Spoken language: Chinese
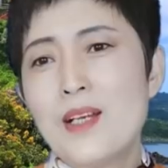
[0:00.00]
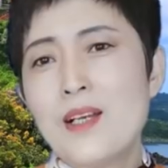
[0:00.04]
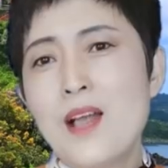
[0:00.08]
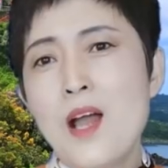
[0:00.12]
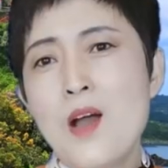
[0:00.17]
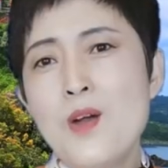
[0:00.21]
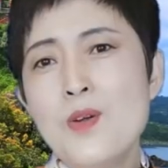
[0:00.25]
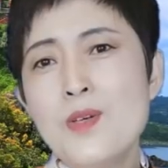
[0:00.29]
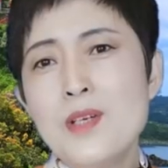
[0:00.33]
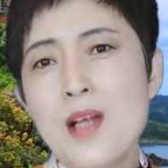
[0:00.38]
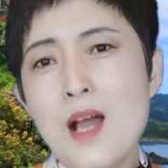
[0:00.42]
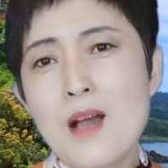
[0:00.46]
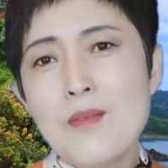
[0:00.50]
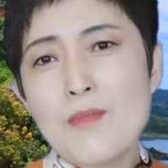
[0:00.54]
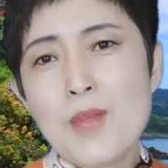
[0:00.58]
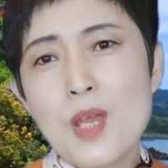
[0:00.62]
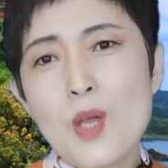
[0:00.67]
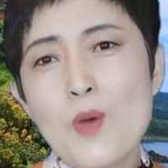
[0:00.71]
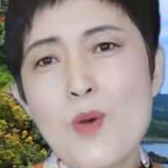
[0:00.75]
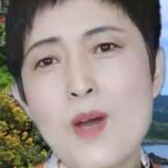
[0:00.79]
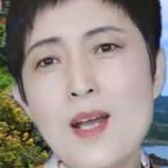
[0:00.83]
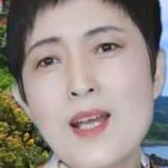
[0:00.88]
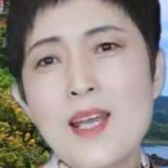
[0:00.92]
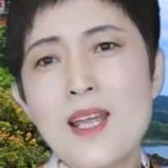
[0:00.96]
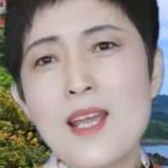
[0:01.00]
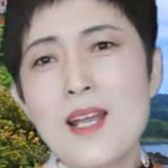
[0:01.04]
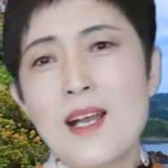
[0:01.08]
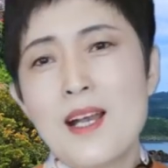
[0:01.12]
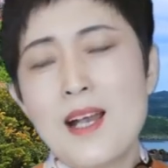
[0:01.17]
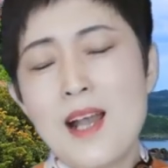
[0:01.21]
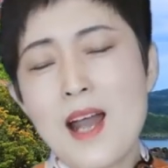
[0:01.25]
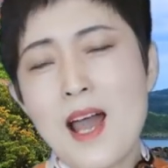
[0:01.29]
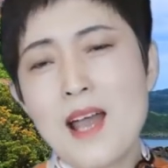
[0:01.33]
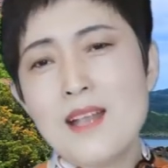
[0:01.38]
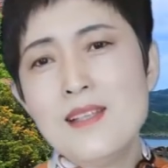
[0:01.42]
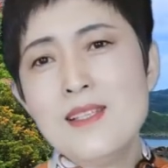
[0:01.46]
然后让美国给
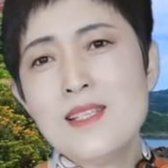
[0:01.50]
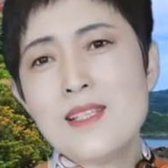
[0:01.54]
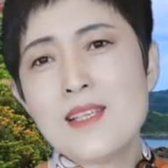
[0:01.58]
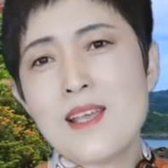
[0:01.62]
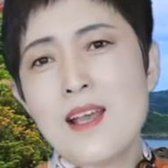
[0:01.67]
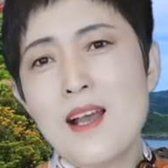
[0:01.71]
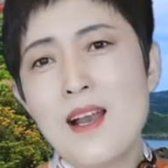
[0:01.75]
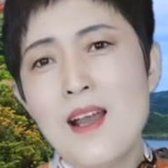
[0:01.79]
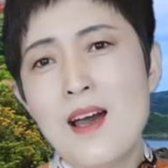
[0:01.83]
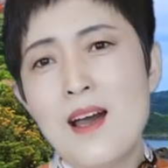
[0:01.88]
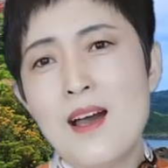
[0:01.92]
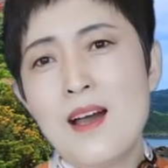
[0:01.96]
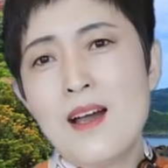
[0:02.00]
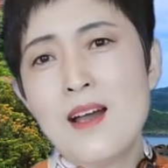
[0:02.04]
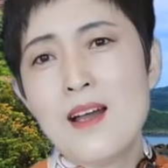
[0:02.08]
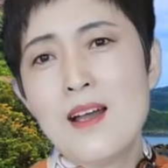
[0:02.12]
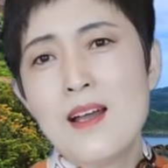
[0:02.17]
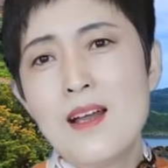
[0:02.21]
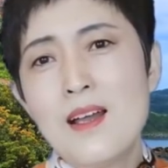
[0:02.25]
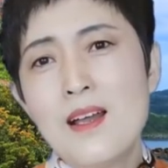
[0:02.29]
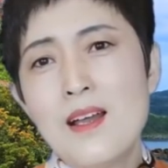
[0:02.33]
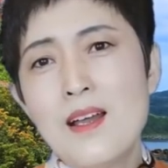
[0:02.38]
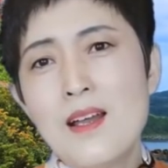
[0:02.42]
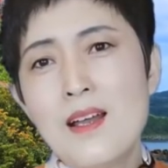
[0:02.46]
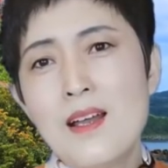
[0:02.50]
拦截了，